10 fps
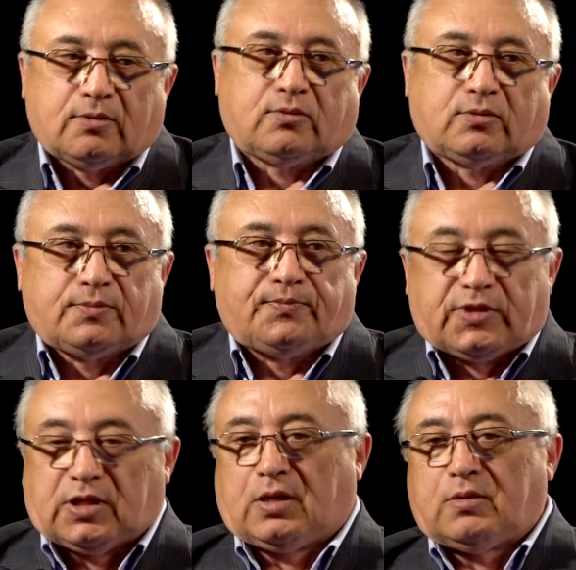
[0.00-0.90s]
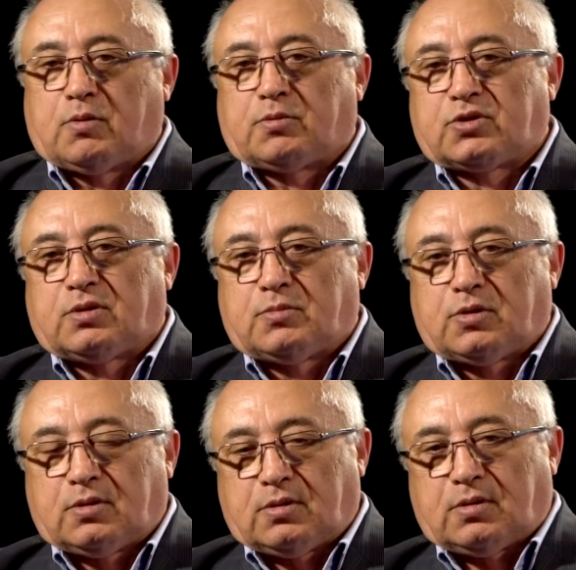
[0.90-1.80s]
Вот. Таким образом,
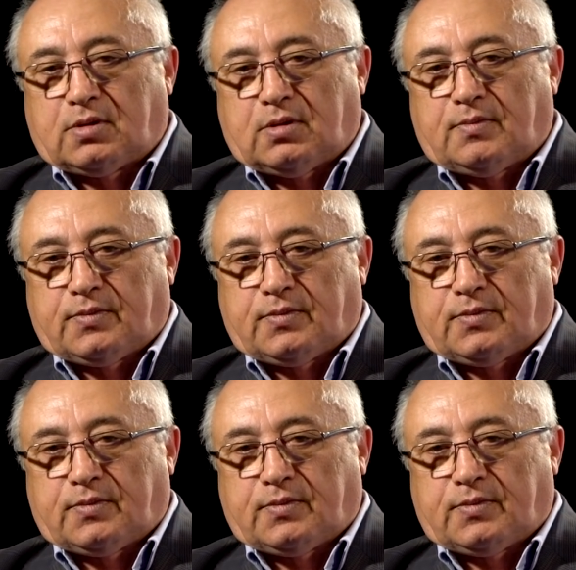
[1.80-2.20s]
э,